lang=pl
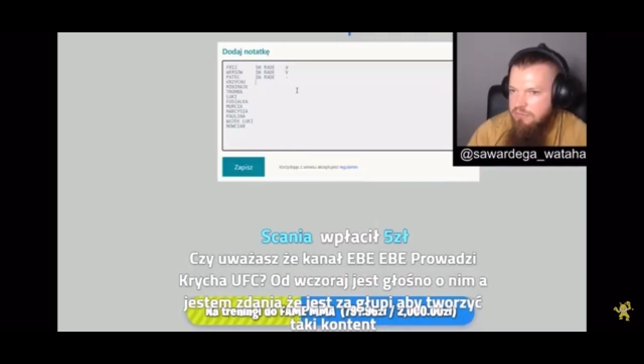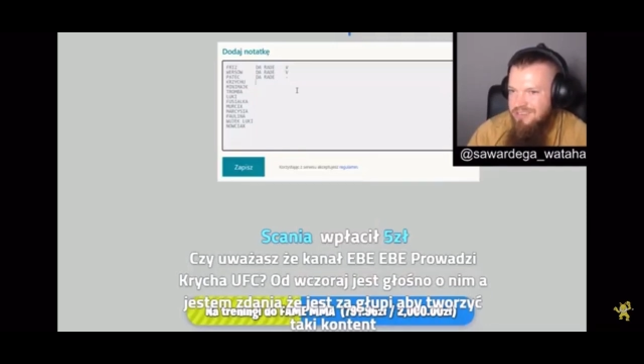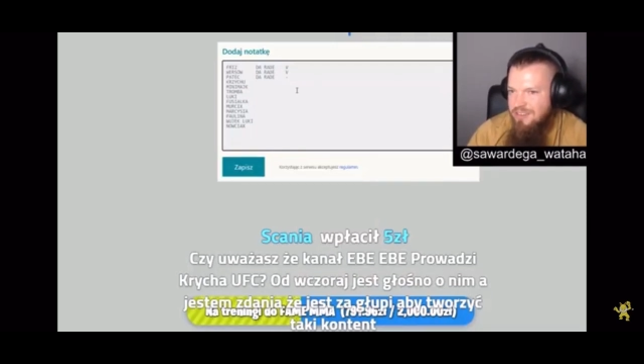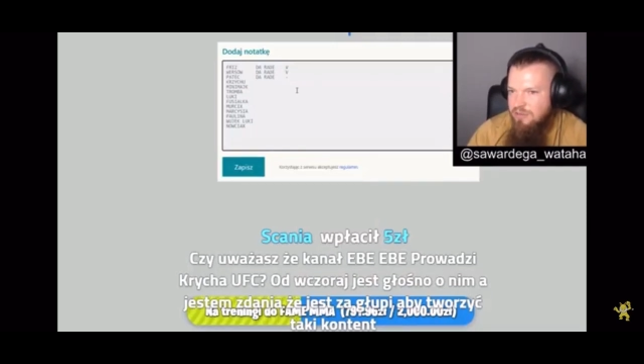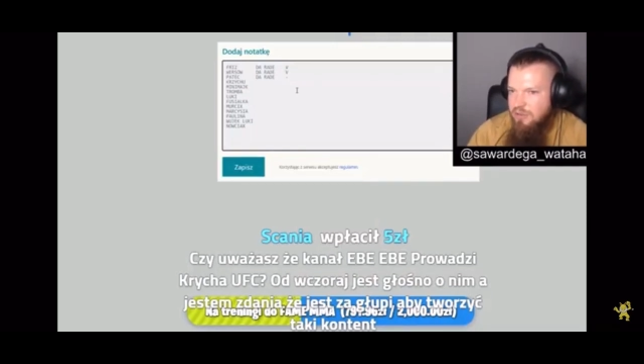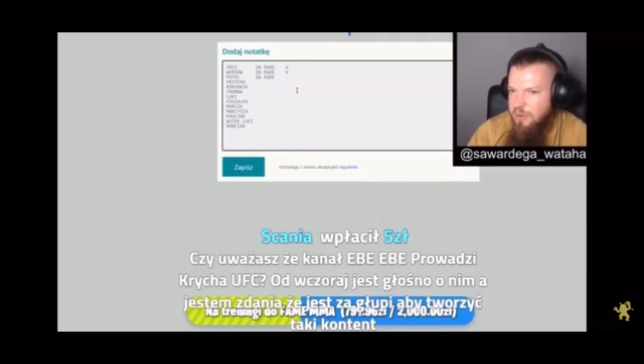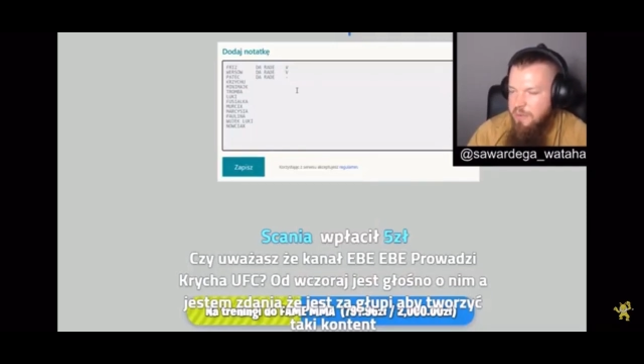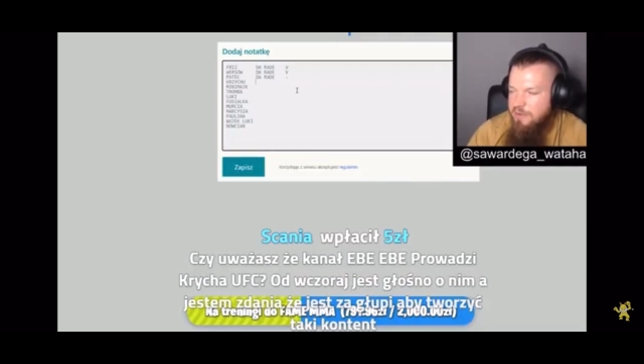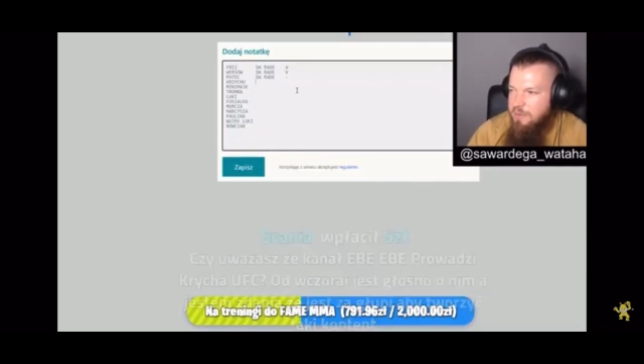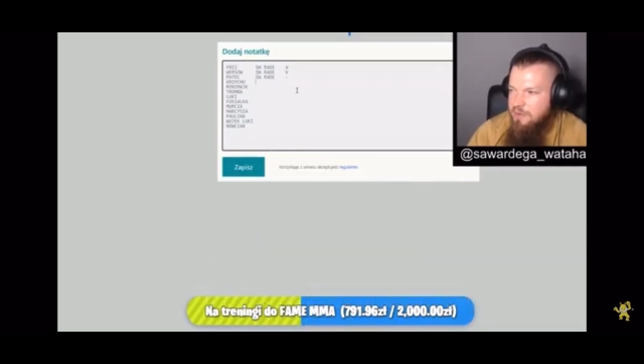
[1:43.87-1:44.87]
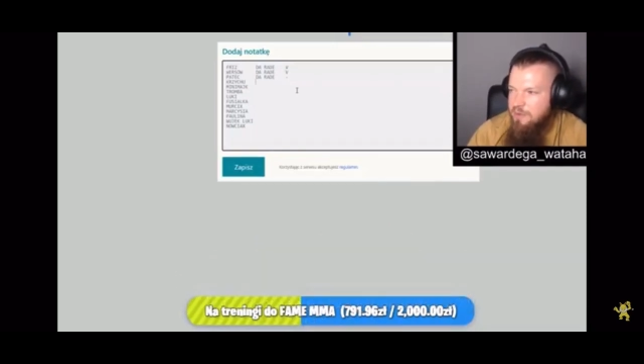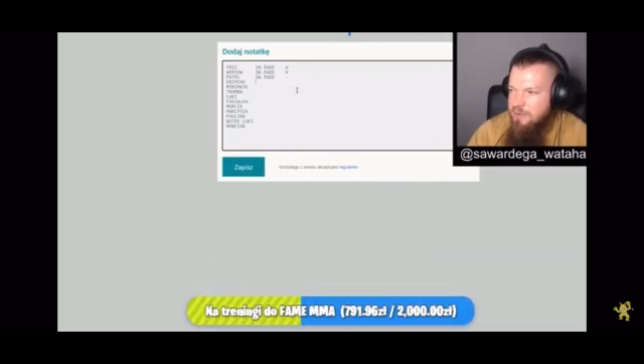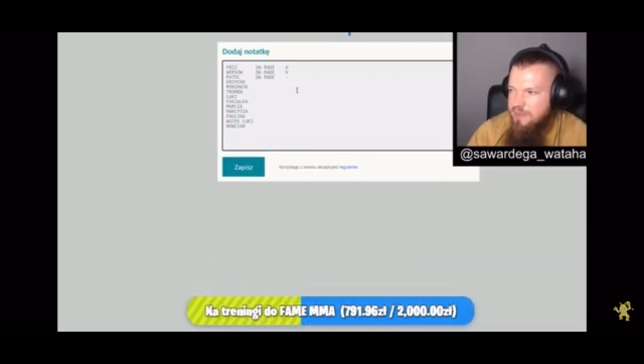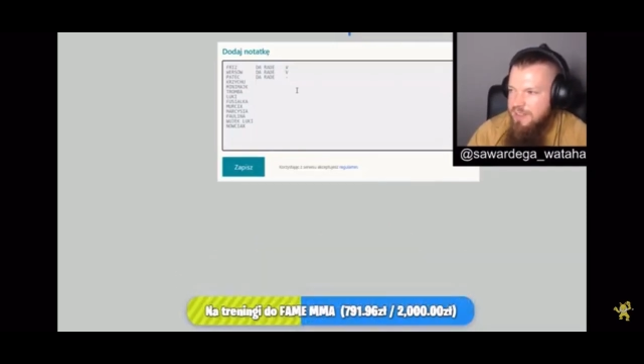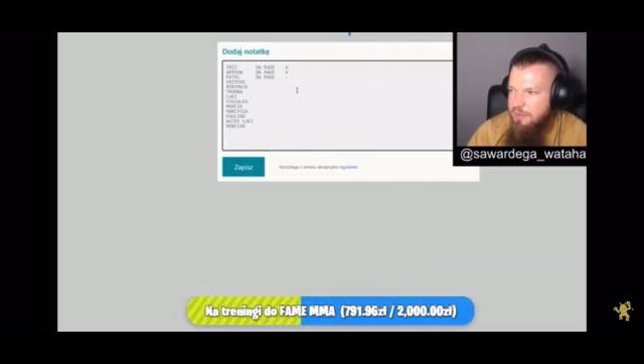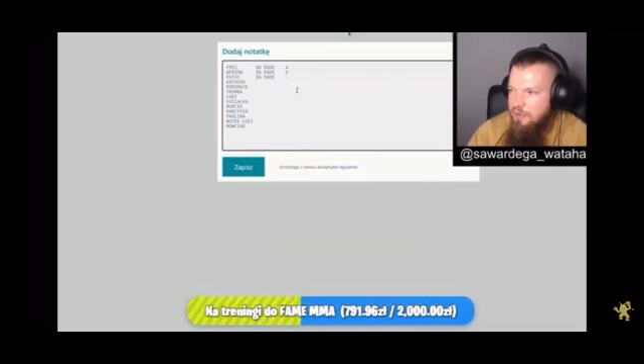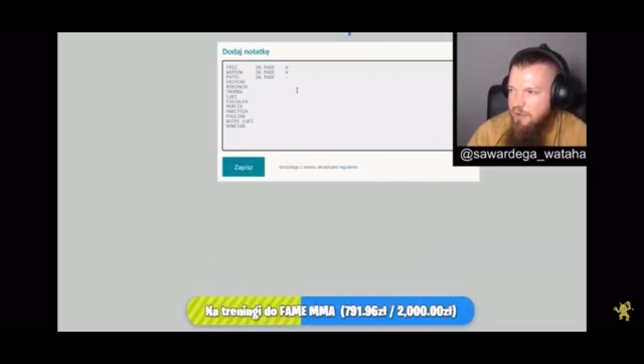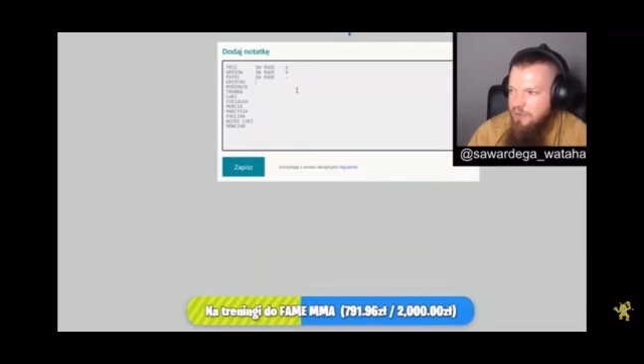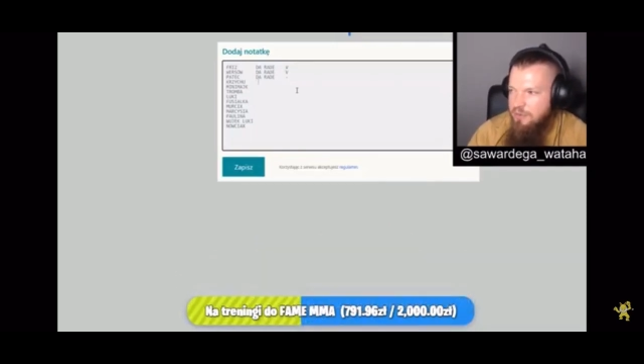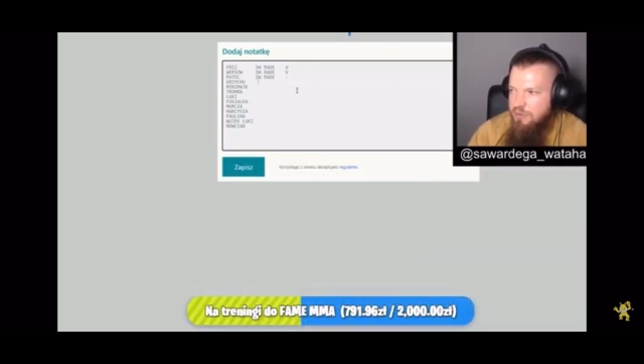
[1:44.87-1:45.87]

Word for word: Krzychu to by pewnie poszedł w te samochody.